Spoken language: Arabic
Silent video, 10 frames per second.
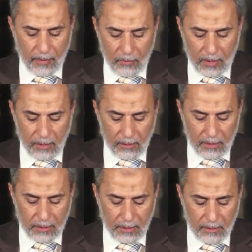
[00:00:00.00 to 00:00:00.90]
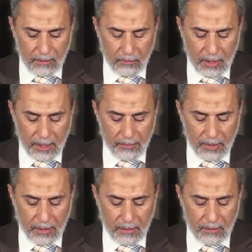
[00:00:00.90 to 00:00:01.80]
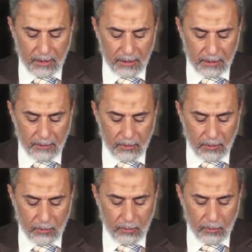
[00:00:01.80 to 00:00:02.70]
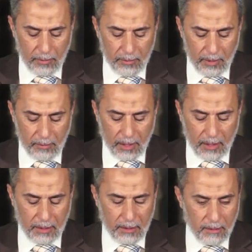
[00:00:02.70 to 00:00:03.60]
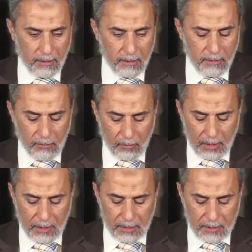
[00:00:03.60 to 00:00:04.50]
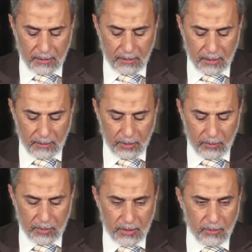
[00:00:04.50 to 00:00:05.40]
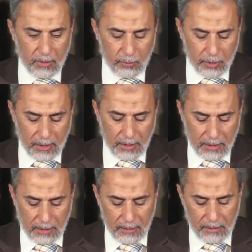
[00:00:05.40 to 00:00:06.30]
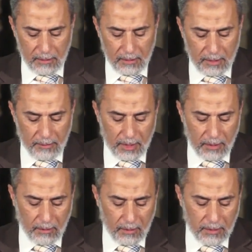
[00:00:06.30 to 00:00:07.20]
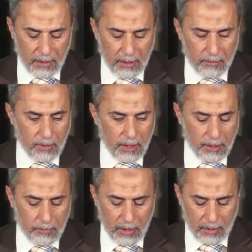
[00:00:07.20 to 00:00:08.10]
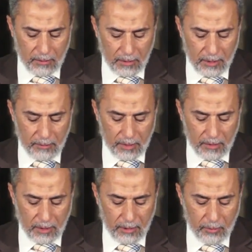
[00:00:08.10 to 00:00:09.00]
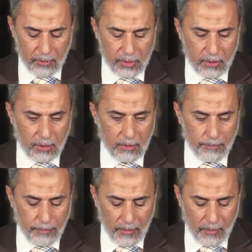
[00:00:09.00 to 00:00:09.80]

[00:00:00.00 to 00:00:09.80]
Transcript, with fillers: وأقات الأرواح بالحقائق والقلوب بالمعاني والأسرار بالأنس والمشاهدة كما أقات الأبدان بأطايب الطعام والشراب